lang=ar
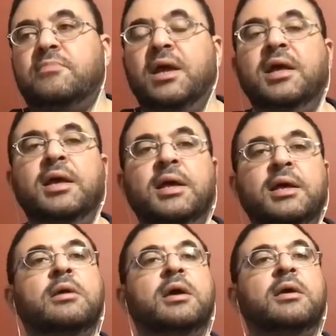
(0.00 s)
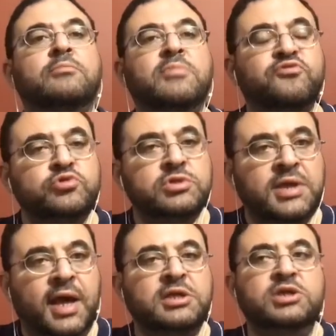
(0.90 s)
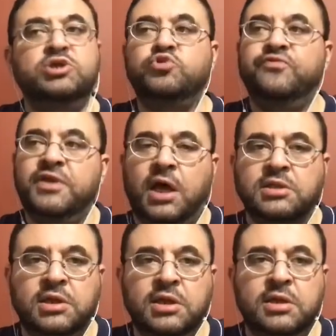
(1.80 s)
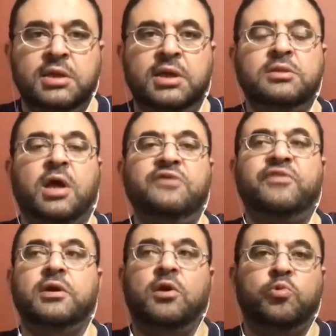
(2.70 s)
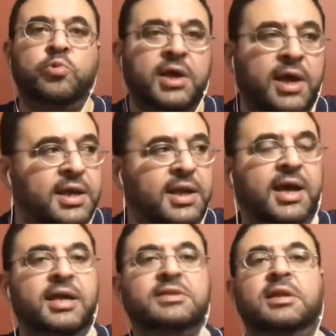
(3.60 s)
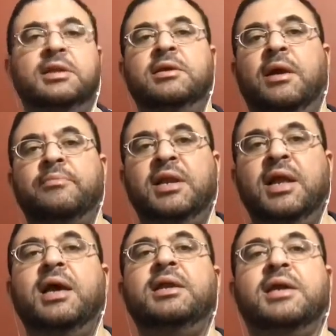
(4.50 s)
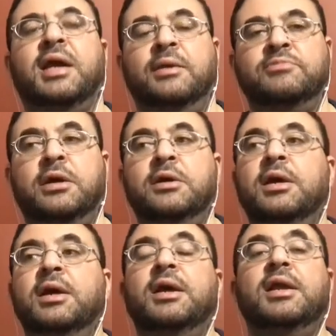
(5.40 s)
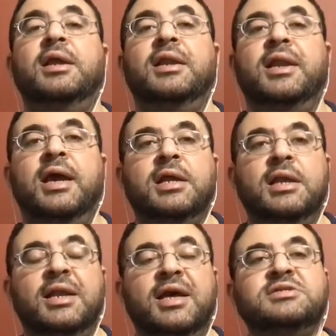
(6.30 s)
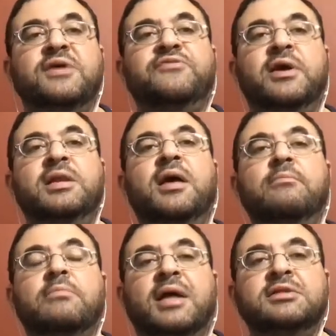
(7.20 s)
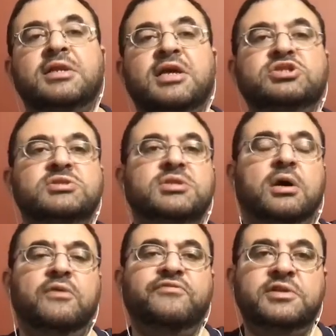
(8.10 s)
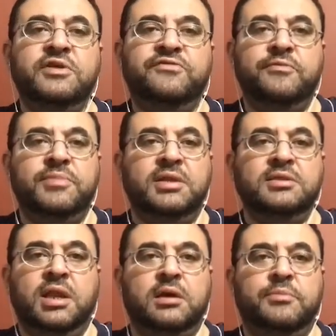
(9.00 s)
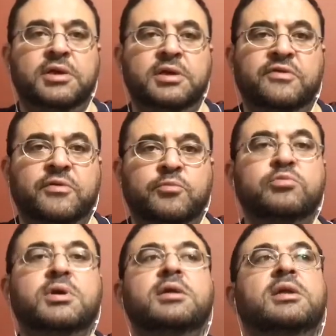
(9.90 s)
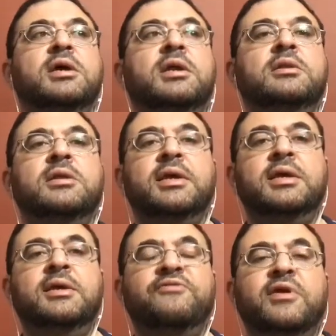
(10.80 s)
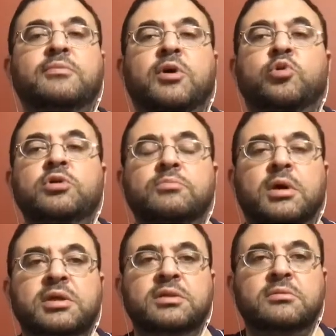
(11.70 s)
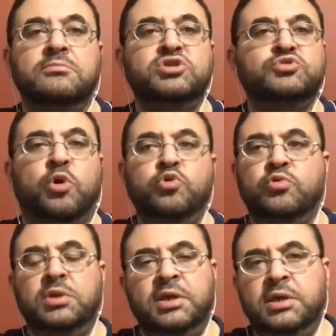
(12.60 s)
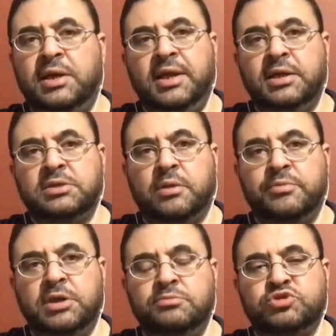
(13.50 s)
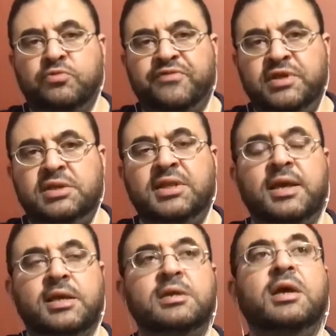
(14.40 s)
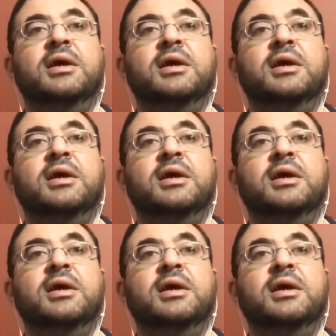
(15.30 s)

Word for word: آه، آه، المفروض يعني يشوف ايه العضله الضعيفه يقويها ايه الحاجات اللي يعملها إيه الكلام ده لكن للاسف احنا ما عندناش الثقافه دي في بلادنا العربيه فممكن ان ايه فانا بقول للمريض مش بقول له العلاج الطبيعي مش مفيد لكن